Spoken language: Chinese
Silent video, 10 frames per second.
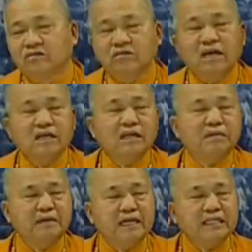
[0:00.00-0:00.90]
除了
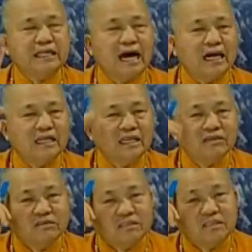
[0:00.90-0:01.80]
你平常你
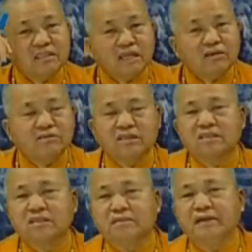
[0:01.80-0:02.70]
要知道
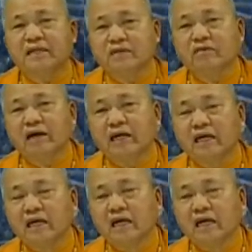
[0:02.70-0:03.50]
自己的命以外，